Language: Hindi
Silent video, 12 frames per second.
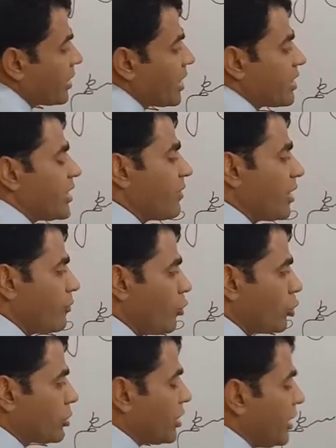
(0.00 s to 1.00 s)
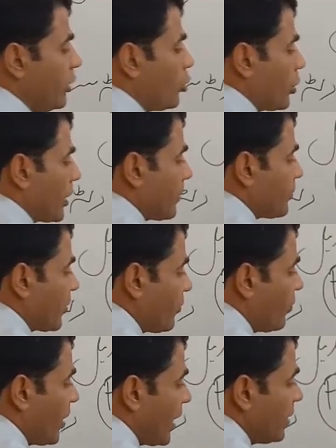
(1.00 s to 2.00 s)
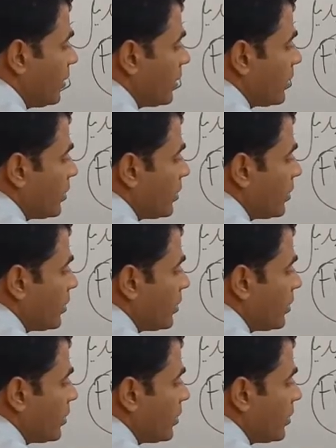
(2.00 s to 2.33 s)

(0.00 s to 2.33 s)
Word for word: करने वाले वो थ्री लोग हैं वन